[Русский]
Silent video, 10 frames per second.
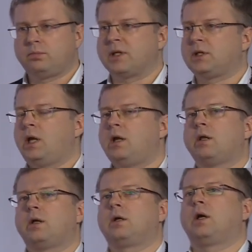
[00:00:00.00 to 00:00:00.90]
последняя,
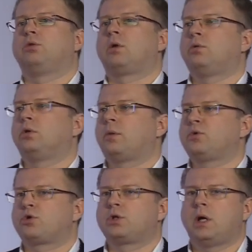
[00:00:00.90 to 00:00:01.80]
наверное, которая вот
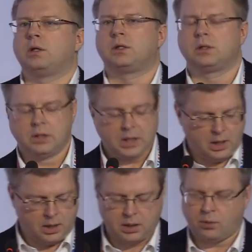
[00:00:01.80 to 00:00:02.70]
обсуждалась
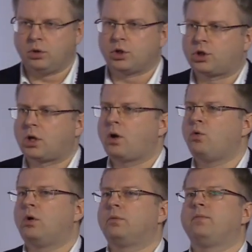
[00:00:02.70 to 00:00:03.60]
довольно
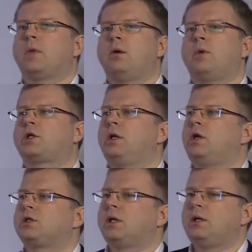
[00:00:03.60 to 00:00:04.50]
широко, а
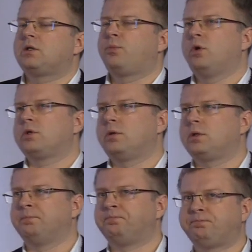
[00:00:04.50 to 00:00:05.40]
мошенники стали
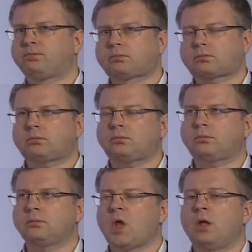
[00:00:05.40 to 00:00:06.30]
использовать,
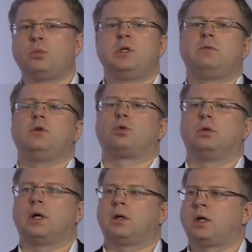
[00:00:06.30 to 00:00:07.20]
ну,
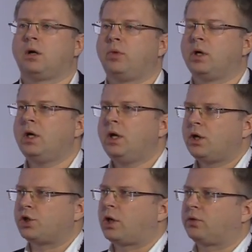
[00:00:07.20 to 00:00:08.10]
мотивируют, да, как бы
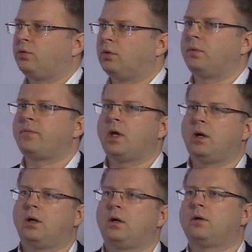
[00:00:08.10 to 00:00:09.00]
жертву
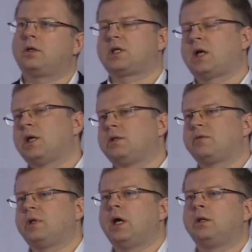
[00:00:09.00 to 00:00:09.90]
э, рассказать
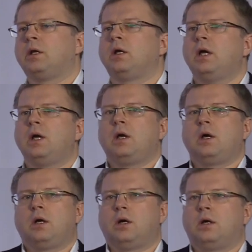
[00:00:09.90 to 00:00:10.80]
свои данные
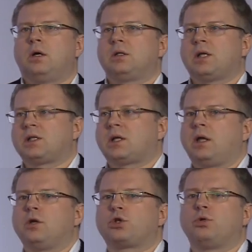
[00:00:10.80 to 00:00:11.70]
э, на
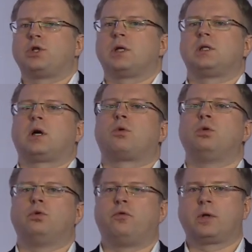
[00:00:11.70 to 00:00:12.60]
страхе, что сейчас
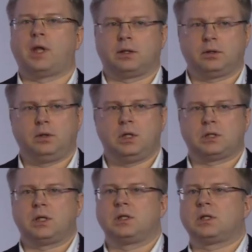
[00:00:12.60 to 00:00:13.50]
закроют его вклад,
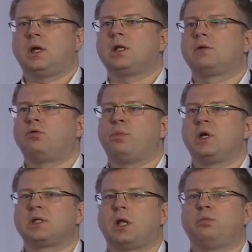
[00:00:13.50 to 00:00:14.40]
естественно, средства его
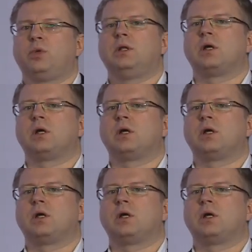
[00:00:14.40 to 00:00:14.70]
перестанут быть